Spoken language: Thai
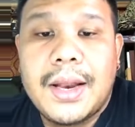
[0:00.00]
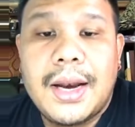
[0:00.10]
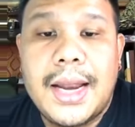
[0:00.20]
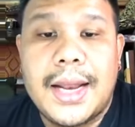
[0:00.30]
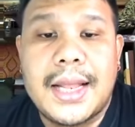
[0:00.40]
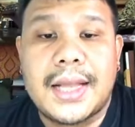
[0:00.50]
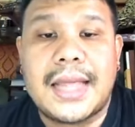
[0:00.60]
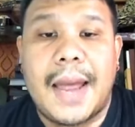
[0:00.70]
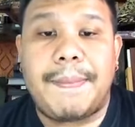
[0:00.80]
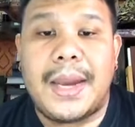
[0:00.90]
เหรียญตั้ง
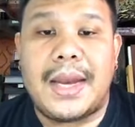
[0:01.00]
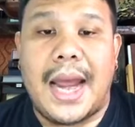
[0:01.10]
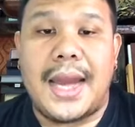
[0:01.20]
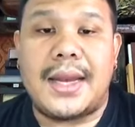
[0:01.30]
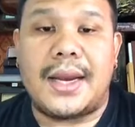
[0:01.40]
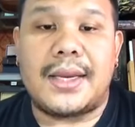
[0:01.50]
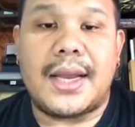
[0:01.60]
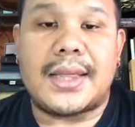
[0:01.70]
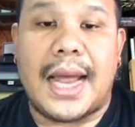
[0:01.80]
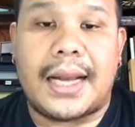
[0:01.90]
แต่ปีไหนถึงจะ
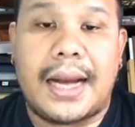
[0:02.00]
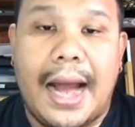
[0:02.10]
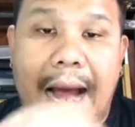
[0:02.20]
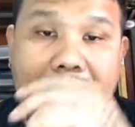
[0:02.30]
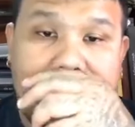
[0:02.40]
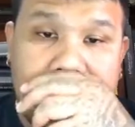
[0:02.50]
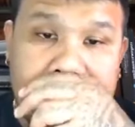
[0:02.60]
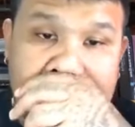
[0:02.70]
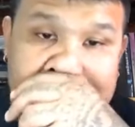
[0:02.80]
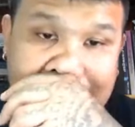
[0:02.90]
ตัดขาด
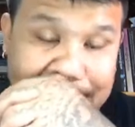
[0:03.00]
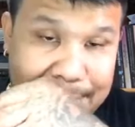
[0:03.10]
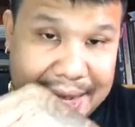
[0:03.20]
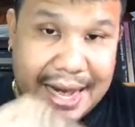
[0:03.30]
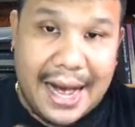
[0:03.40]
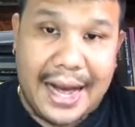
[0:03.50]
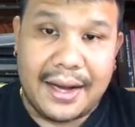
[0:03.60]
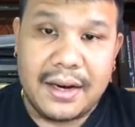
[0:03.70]
จะตัดไม่ขาด